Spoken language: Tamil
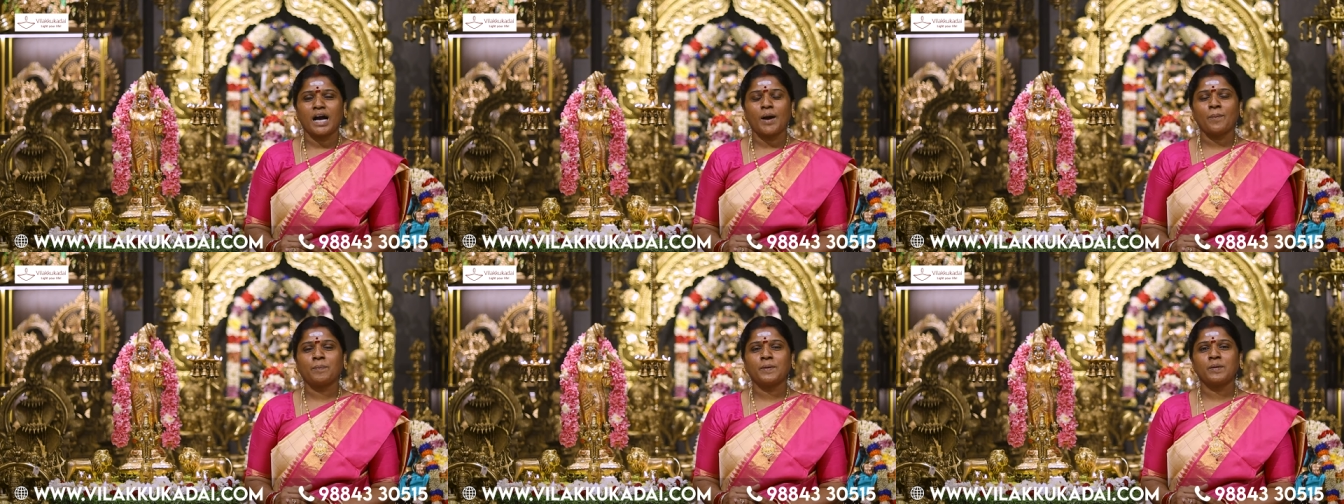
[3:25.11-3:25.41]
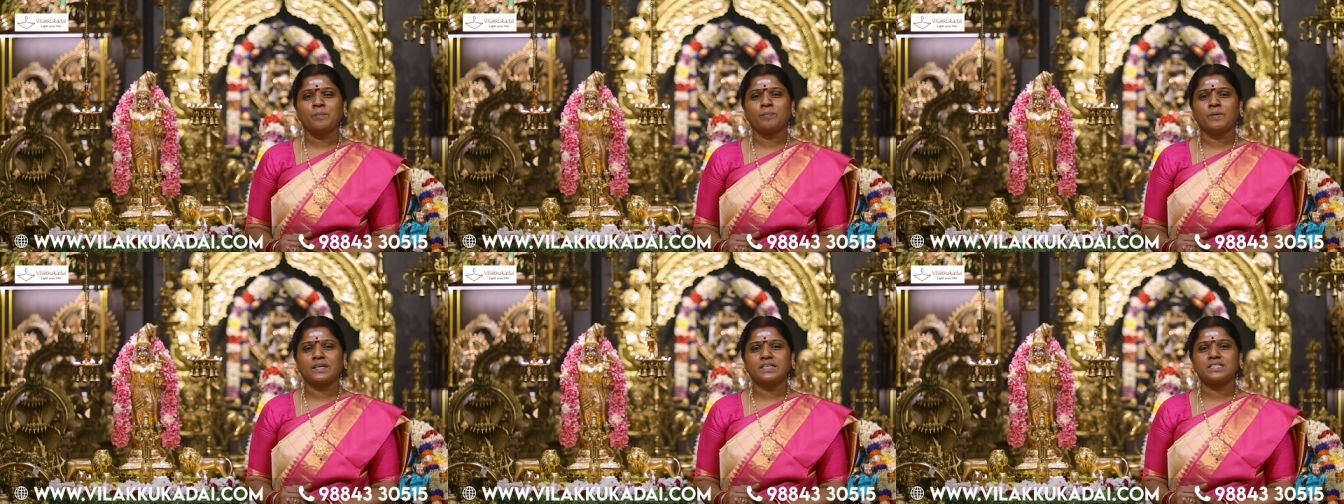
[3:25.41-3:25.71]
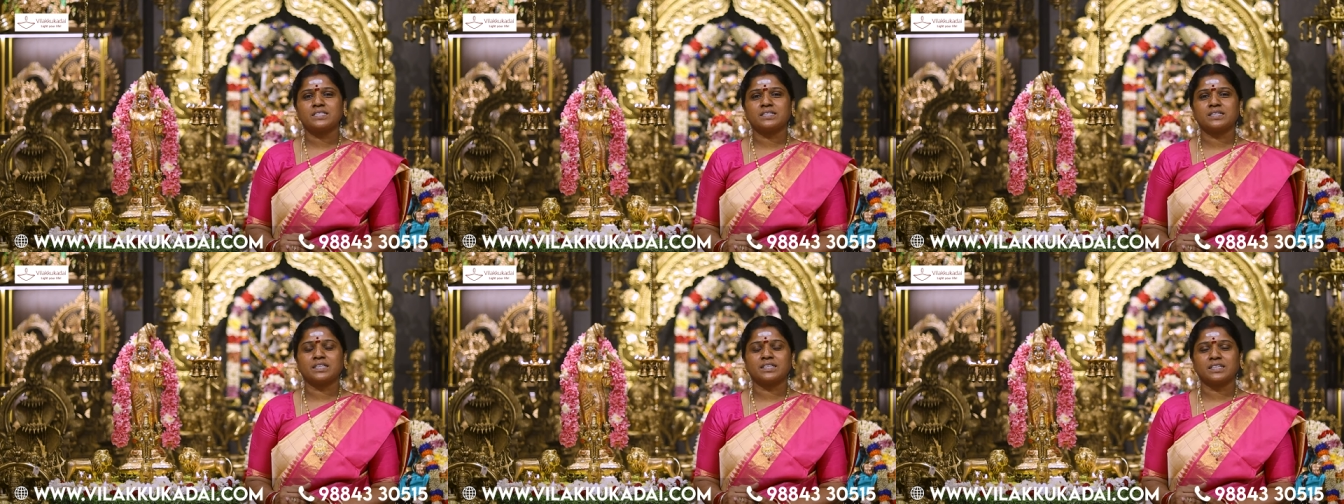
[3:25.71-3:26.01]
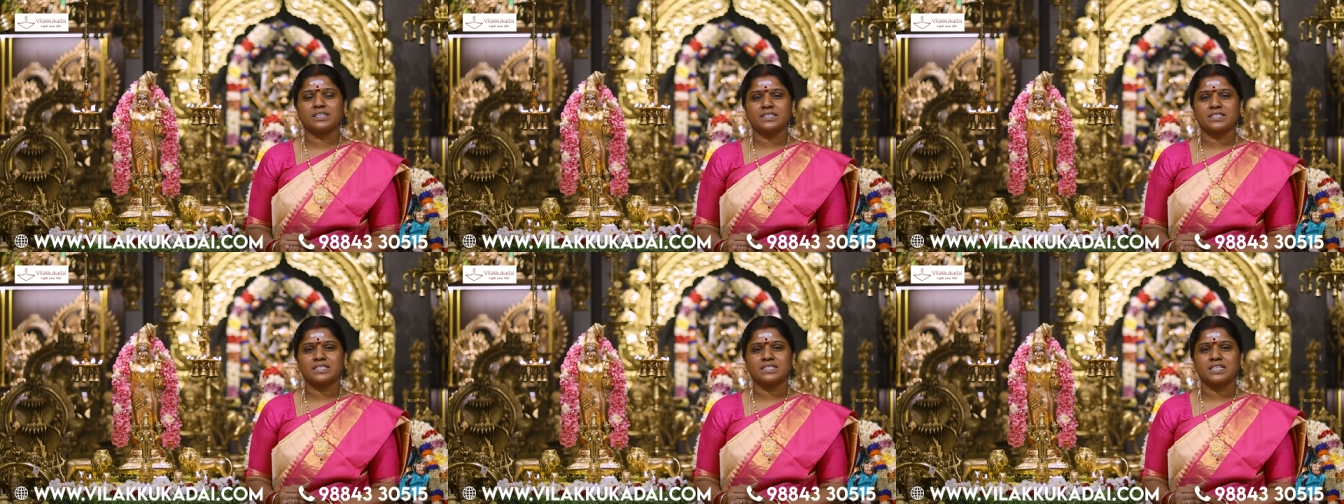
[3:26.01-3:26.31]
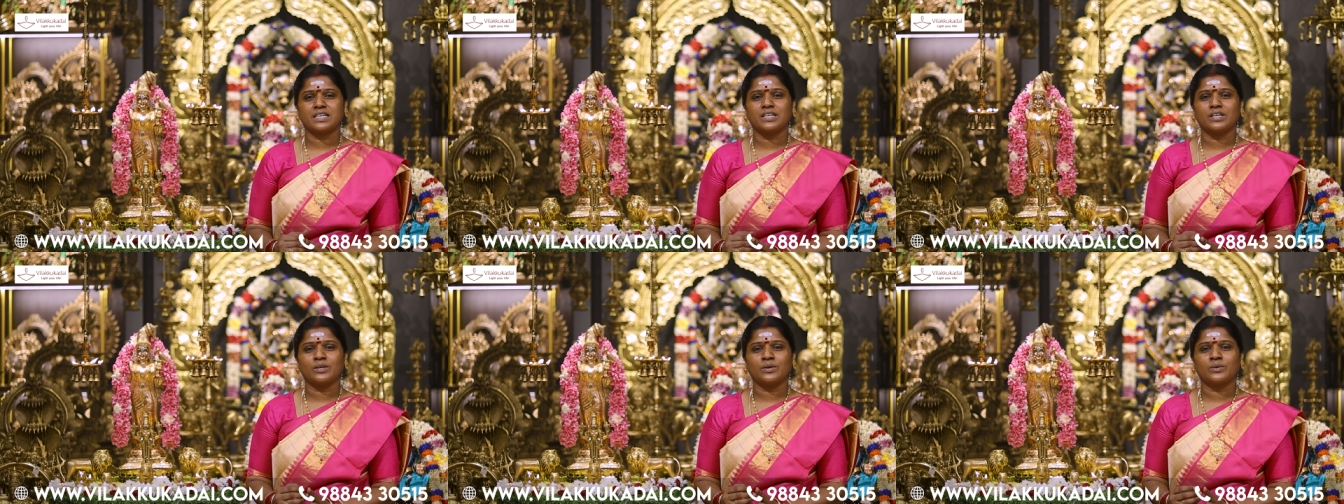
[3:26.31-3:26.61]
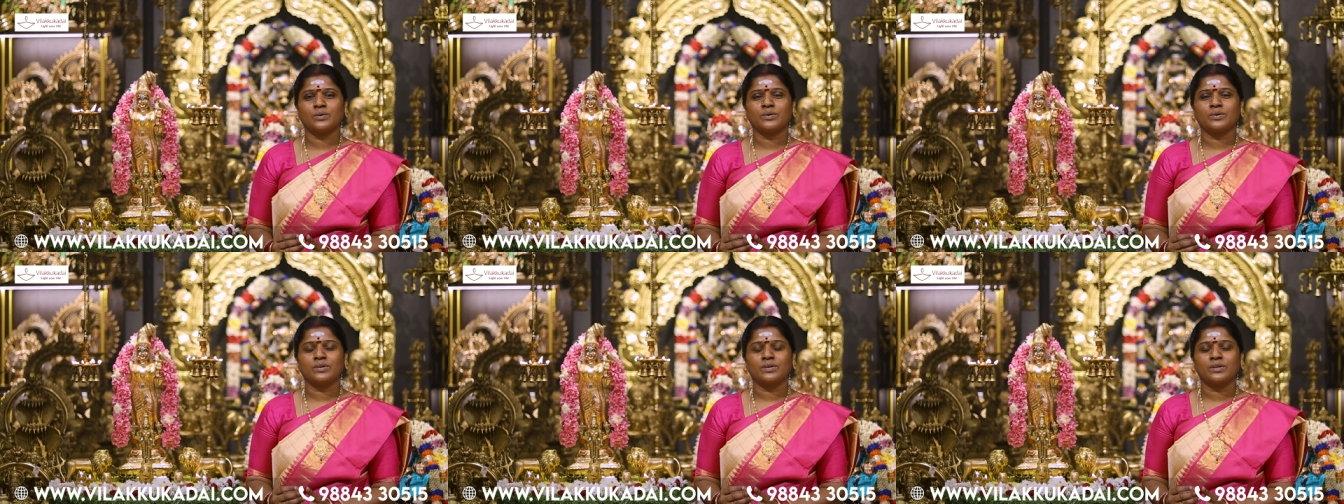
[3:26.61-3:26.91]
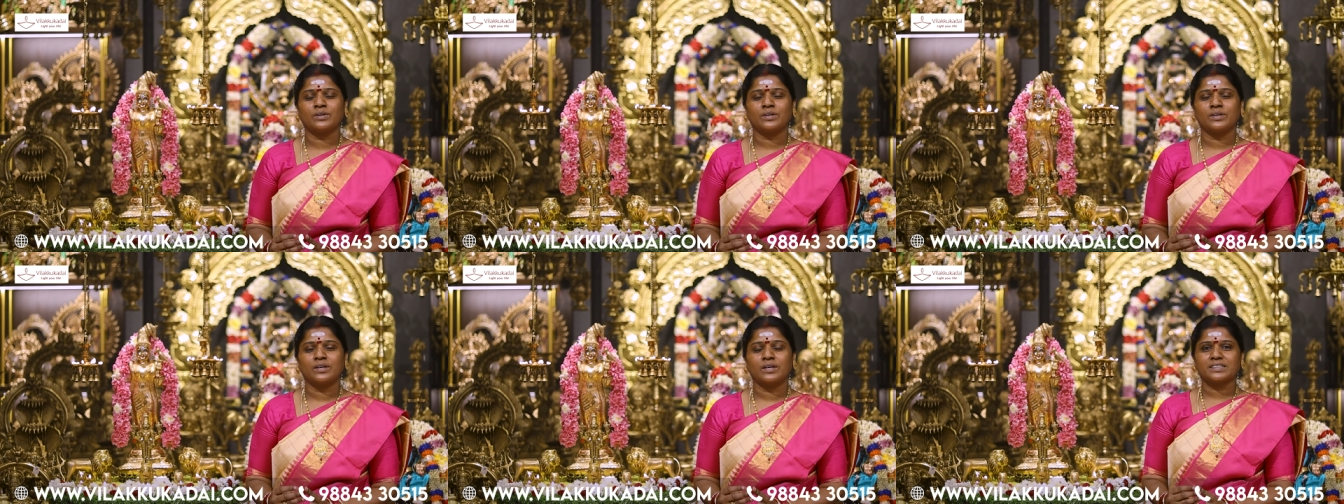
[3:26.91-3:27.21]
அப்படி படுத்திருக்கிற சிங்கம்
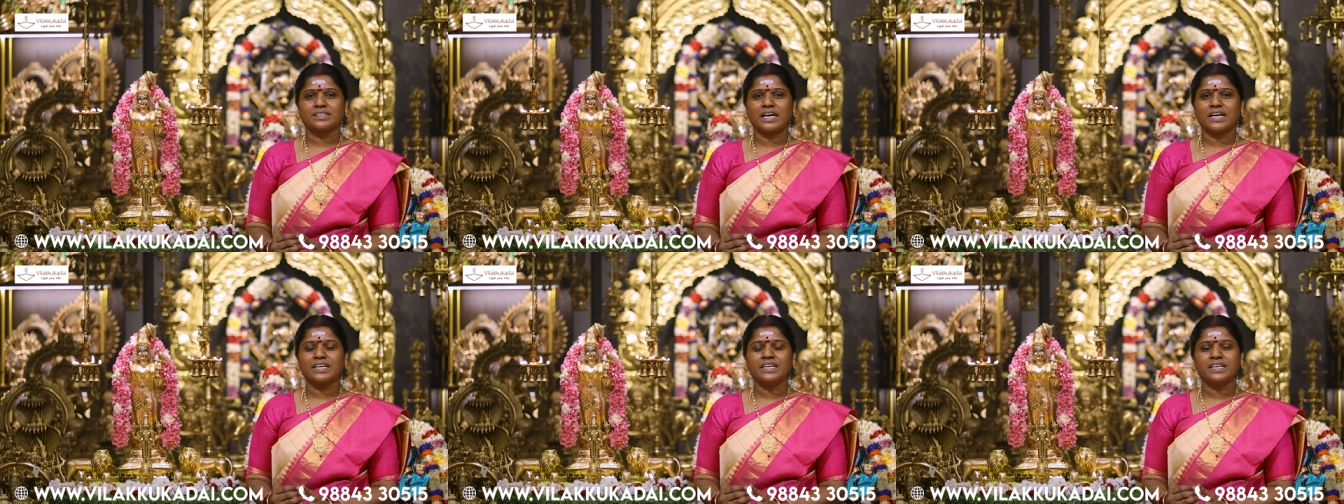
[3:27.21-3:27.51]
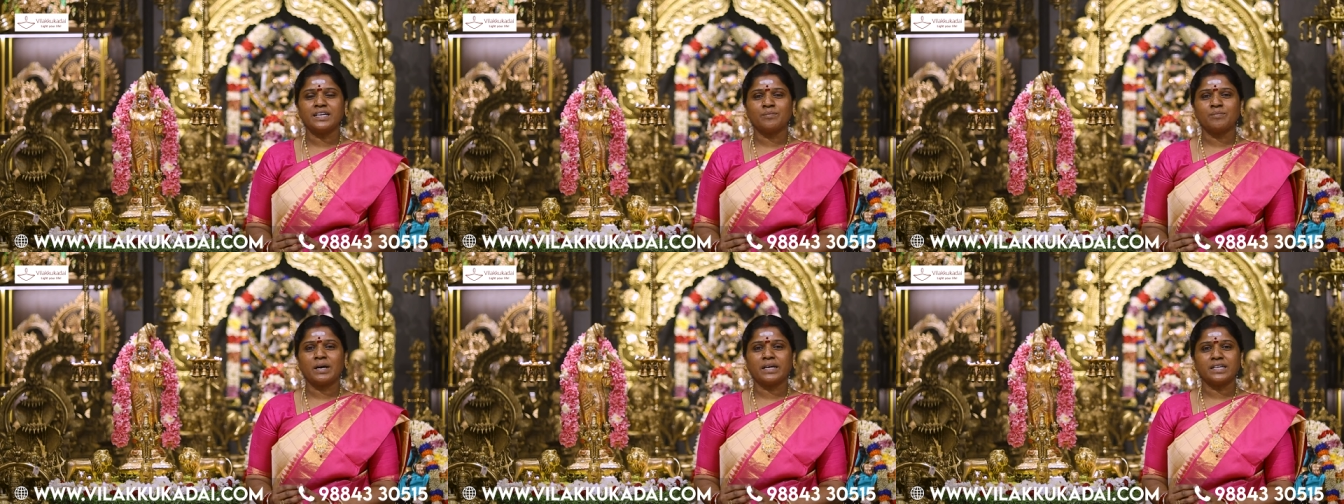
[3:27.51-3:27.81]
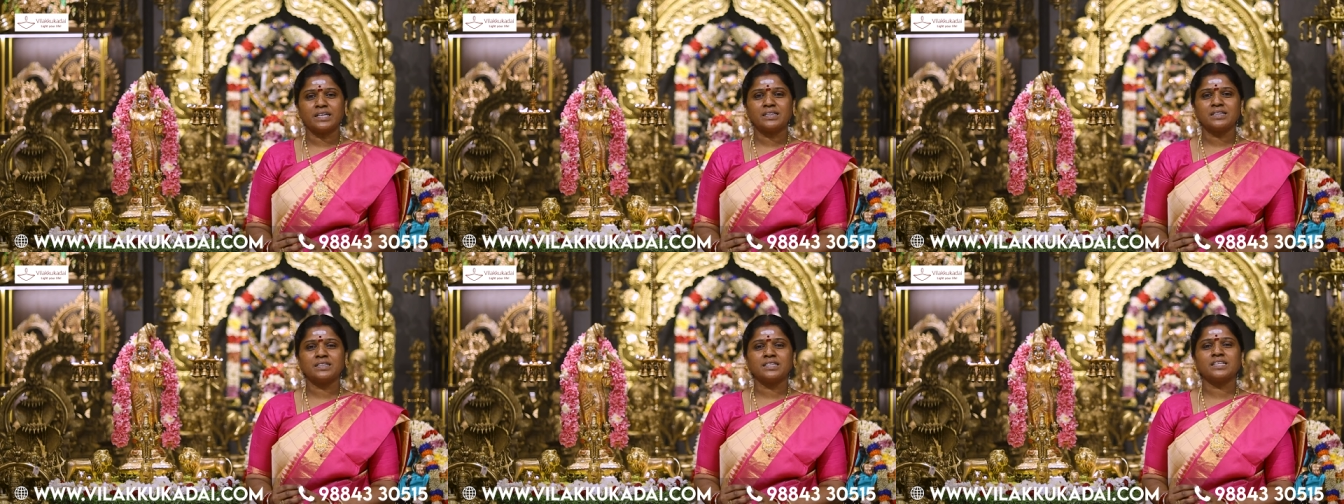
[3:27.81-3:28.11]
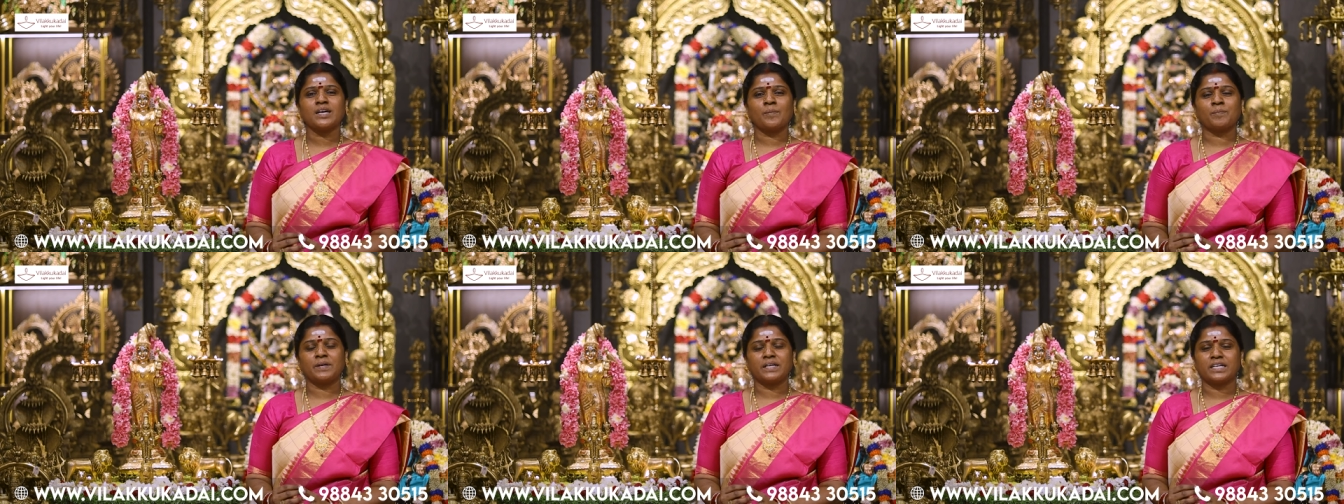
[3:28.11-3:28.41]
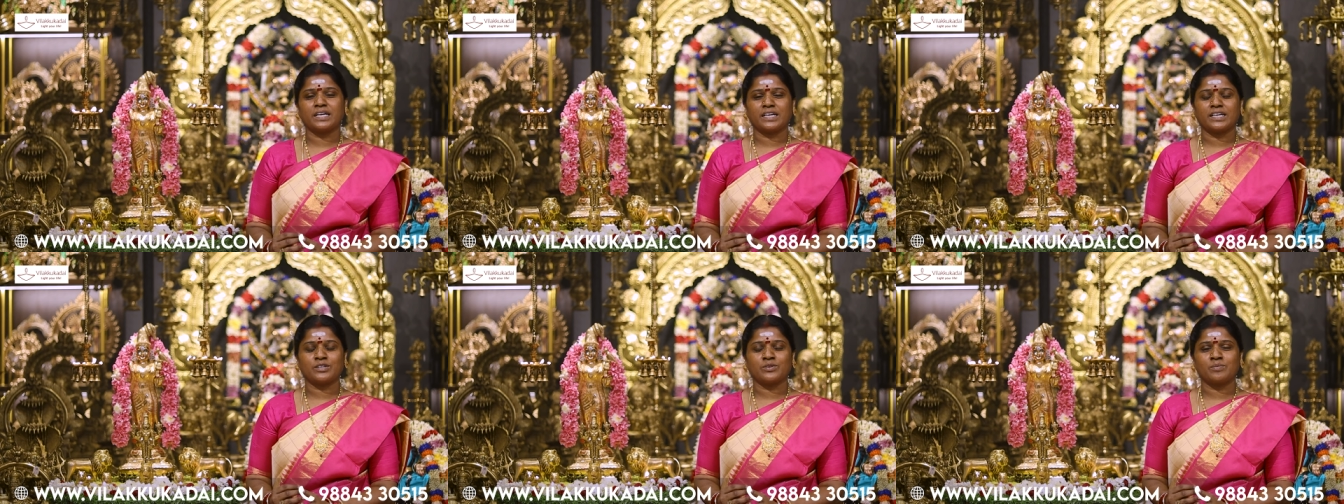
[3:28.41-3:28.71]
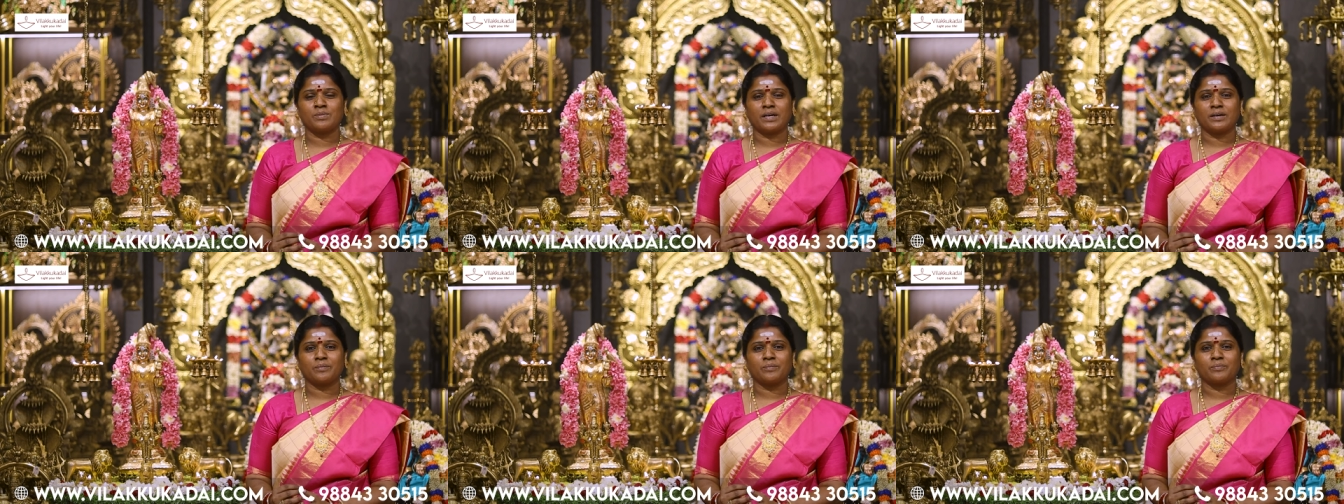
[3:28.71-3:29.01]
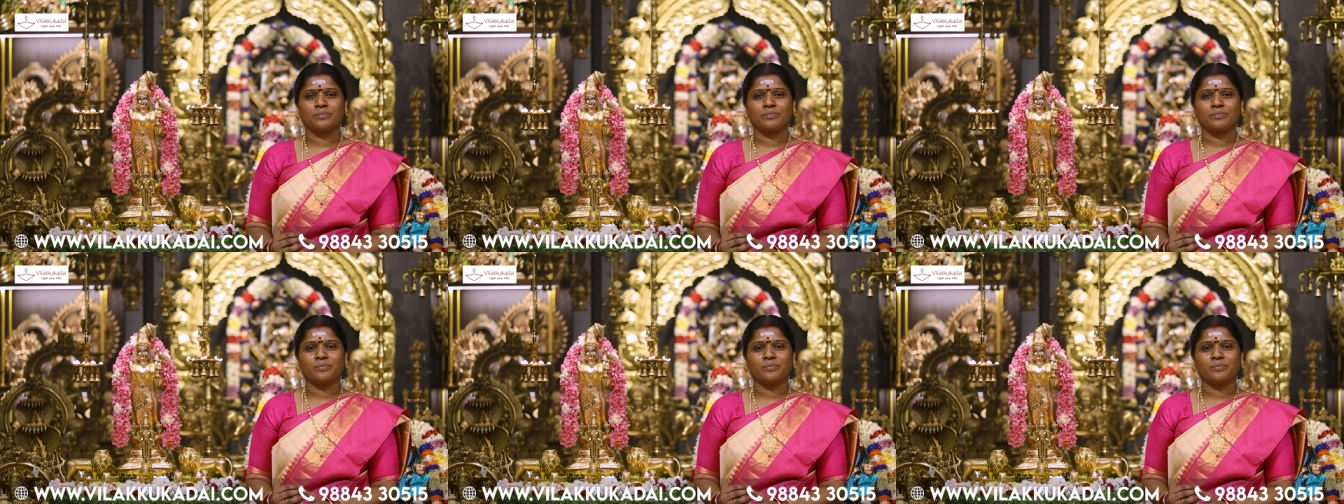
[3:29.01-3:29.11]
தன்னை மறந்து அப்படி கிடக்குமா